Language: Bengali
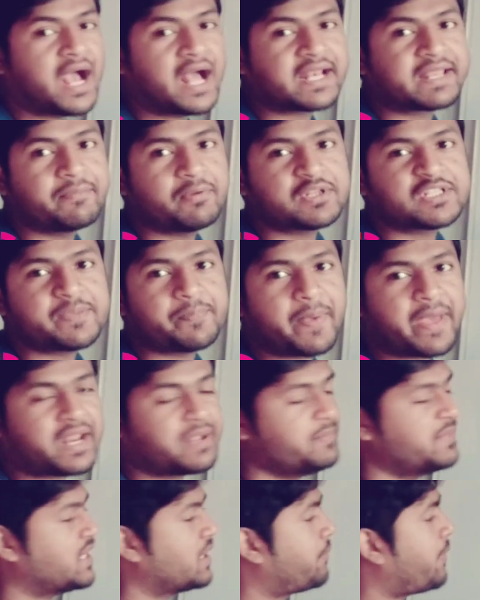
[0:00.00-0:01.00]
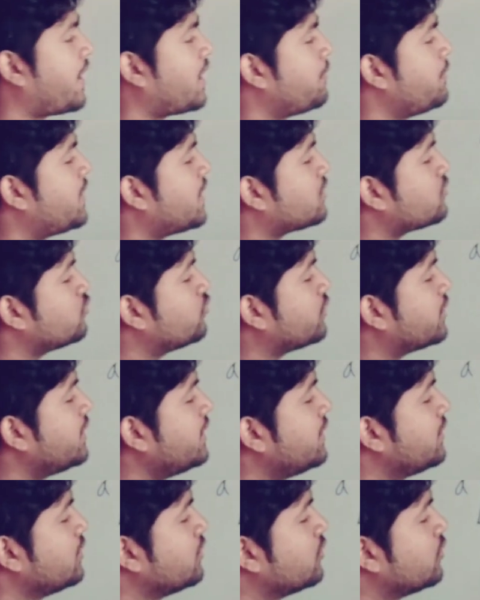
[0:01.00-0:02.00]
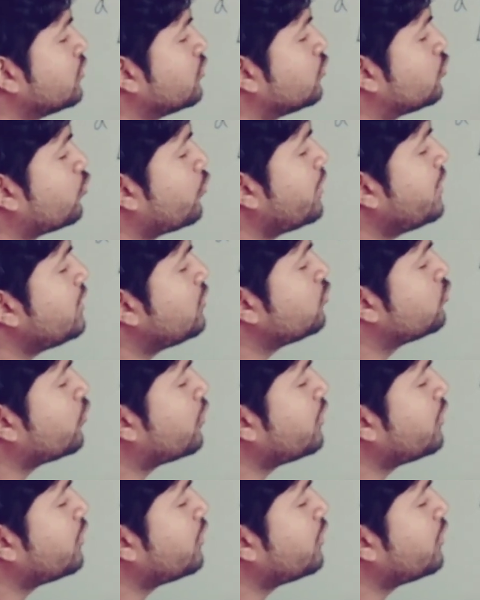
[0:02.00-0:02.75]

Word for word: আর কি বলেছে প্যারামিটার প্যারামিটার শুধু কি টু ইন্টু